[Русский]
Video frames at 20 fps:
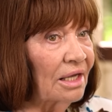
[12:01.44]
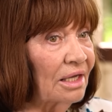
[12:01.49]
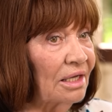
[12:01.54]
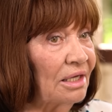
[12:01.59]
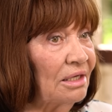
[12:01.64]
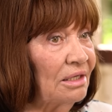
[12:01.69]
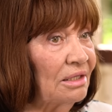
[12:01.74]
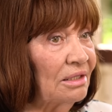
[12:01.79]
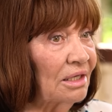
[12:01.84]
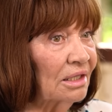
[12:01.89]

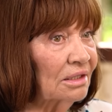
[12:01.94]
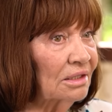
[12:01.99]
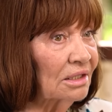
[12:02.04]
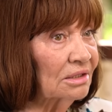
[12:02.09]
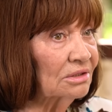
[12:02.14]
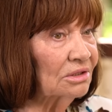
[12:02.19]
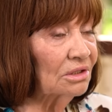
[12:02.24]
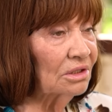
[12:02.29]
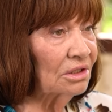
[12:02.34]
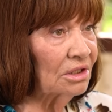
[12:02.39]
И я
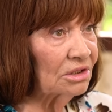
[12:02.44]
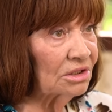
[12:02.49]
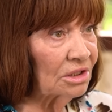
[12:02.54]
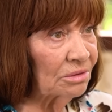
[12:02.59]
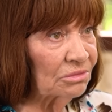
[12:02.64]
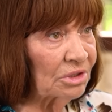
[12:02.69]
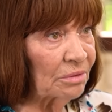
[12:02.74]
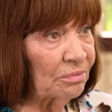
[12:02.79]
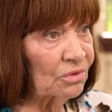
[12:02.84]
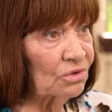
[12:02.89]
как-то... Я
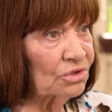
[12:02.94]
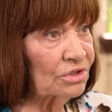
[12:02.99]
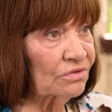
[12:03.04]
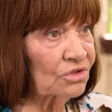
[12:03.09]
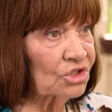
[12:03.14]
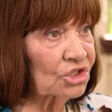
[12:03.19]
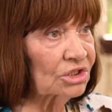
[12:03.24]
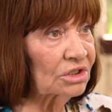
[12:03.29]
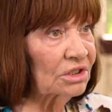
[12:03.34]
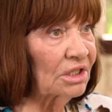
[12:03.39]
там
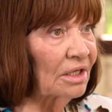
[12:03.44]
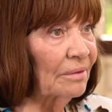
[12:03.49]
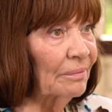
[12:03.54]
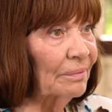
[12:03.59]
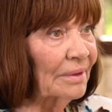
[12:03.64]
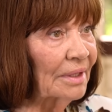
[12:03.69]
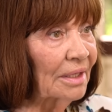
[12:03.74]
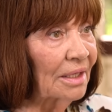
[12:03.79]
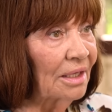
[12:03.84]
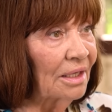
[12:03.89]
напротив жила.
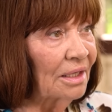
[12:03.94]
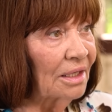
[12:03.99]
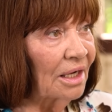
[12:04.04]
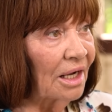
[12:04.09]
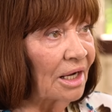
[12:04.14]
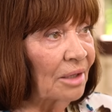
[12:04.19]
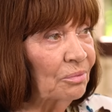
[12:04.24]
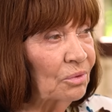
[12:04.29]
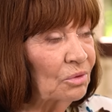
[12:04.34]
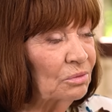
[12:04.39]

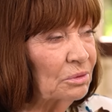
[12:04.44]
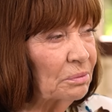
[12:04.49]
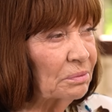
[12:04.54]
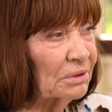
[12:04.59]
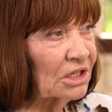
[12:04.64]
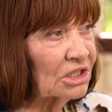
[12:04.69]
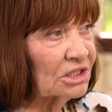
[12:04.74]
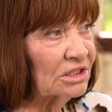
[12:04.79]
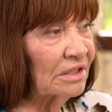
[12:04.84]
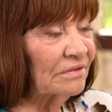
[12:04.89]
А помню,
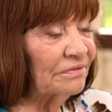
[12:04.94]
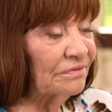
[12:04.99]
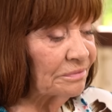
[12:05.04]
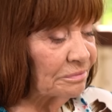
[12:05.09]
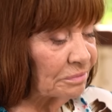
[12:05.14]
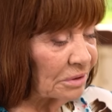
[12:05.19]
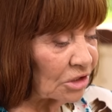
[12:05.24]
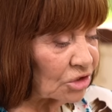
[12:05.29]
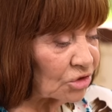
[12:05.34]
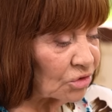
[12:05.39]
прошла,
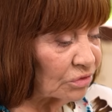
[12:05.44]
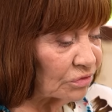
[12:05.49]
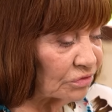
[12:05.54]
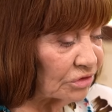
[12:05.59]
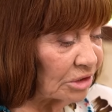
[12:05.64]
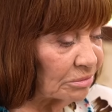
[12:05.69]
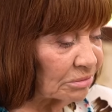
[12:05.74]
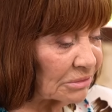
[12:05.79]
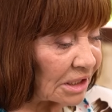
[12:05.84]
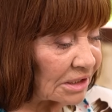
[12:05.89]
прошел фильм